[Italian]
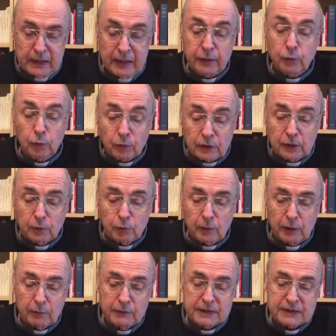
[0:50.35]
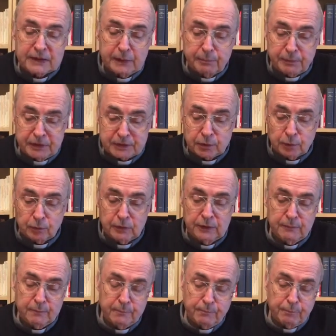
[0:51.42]
E tutti e due questi
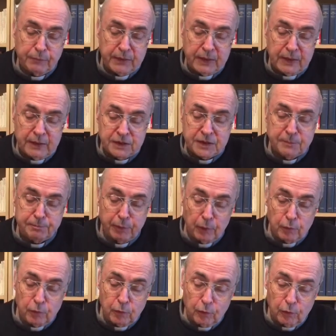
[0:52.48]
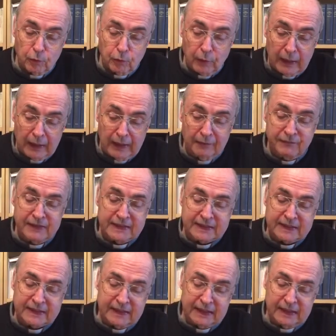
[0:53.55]
episodi ci pongono alla
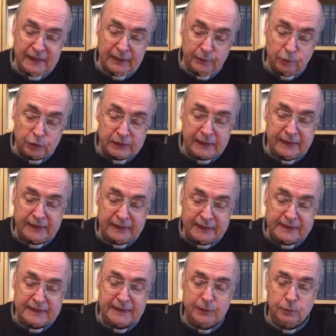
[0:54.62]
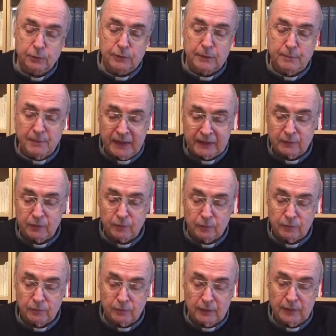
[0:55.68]
vista, alla nostra attenzione,
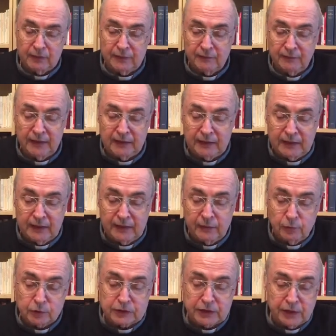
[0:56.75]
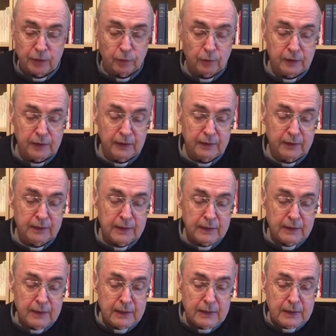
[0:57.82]
mettono davanti ai nostri occhi
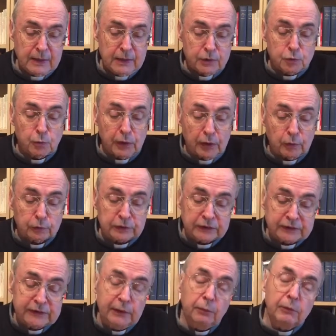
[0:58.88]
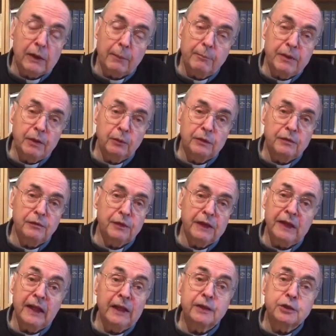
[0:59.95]
su che cosa sia un cammino di
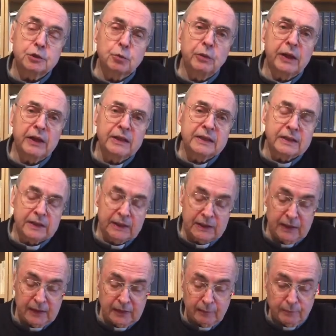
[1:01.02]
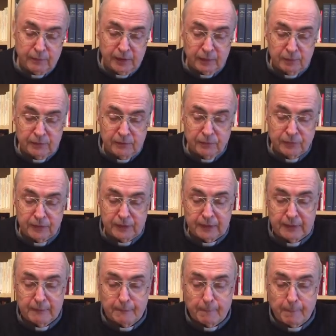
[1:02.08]
fede, anche sui rischi del cammino di
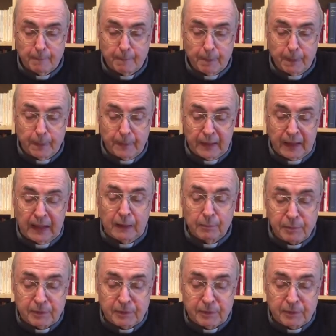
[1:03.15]
fede. E la